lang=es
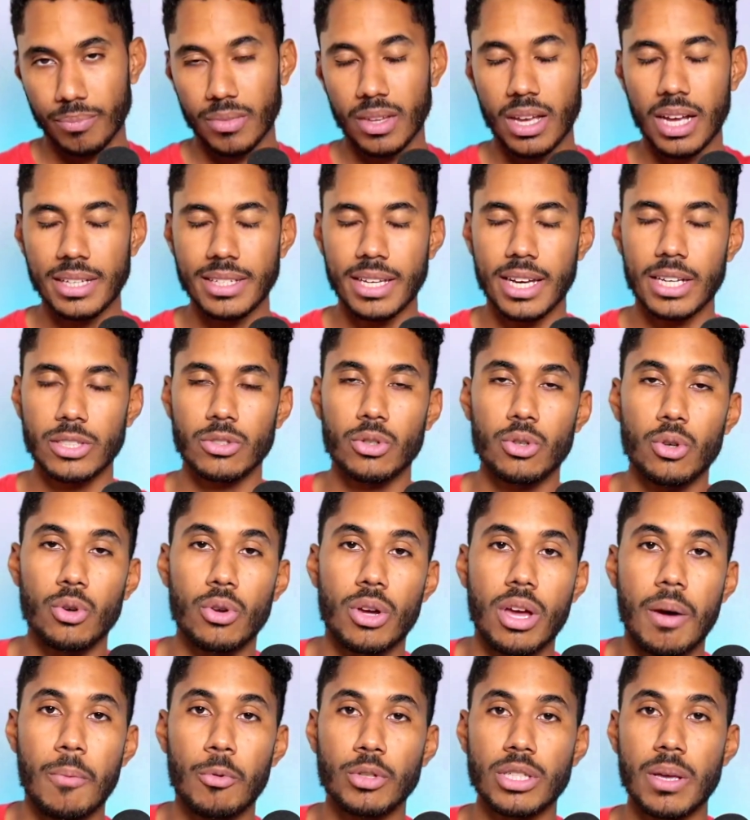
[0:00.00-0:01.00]
Así que eso es lo
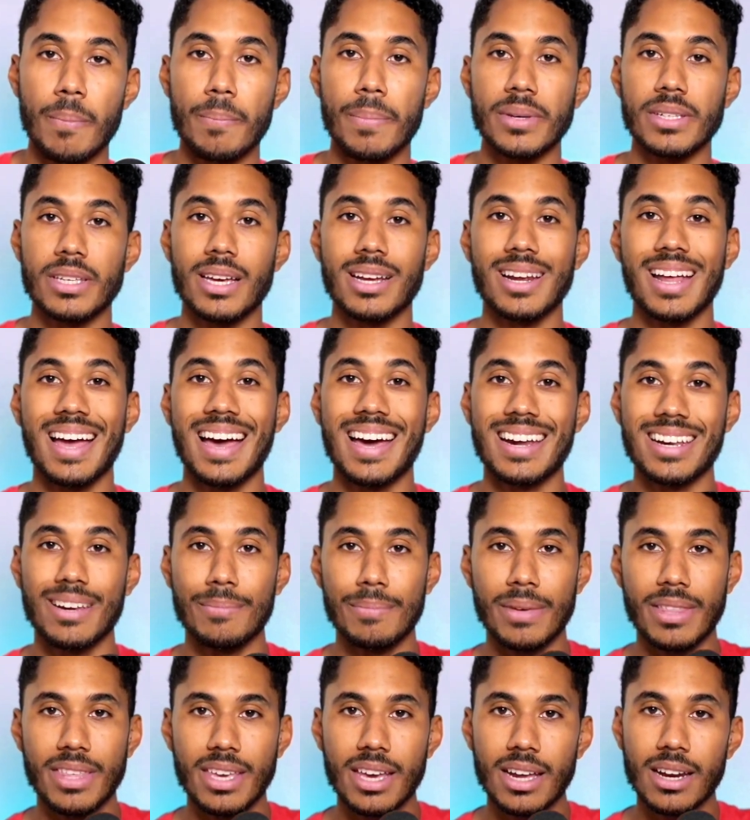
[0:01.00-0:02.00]
que vamos a empezar a
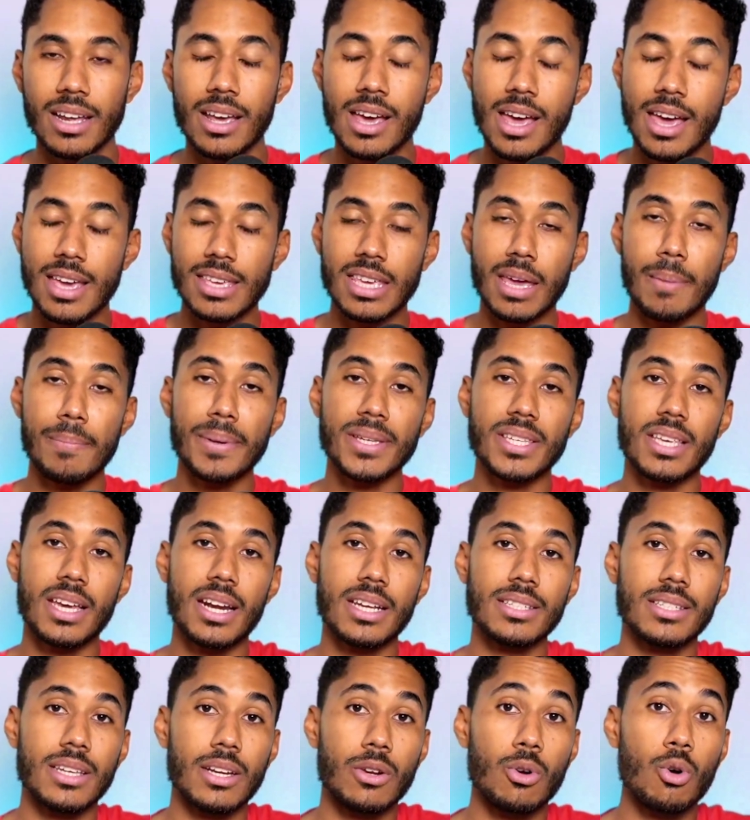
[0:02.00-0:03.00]
remediar y a empezar a
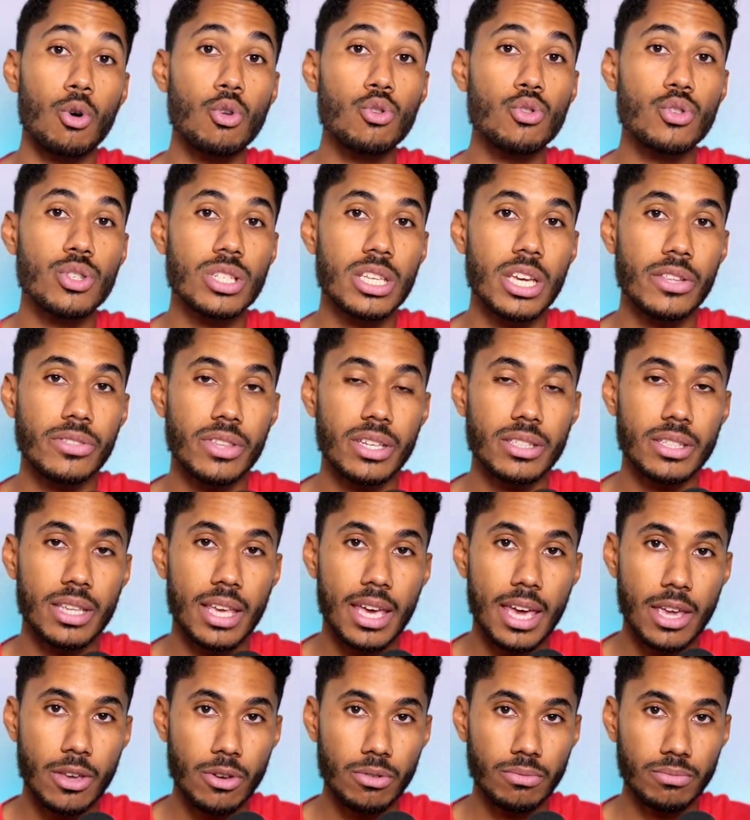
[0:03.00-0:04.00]
ser conscientes de
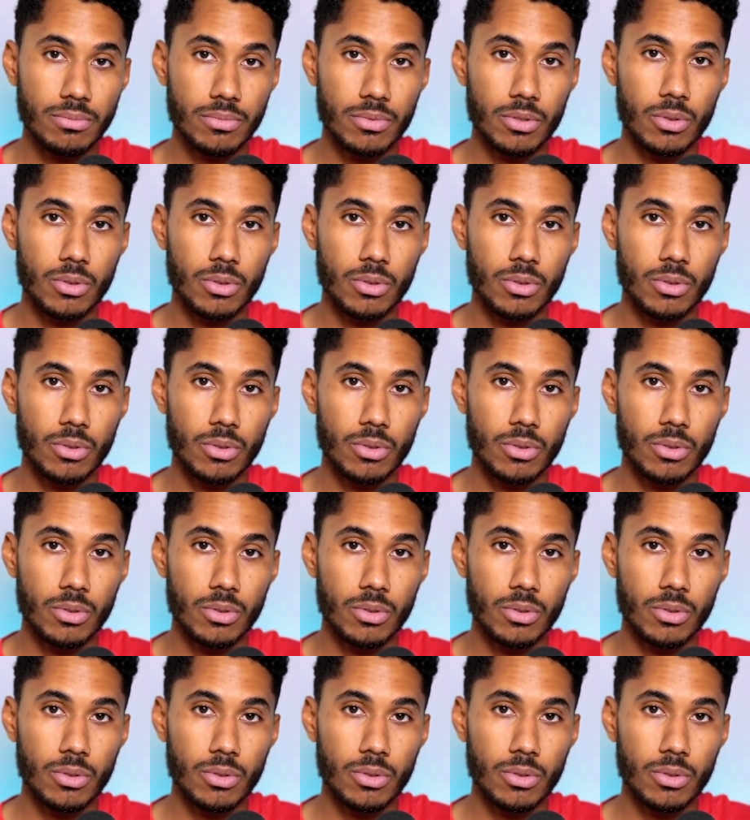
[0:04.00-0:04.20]
ello.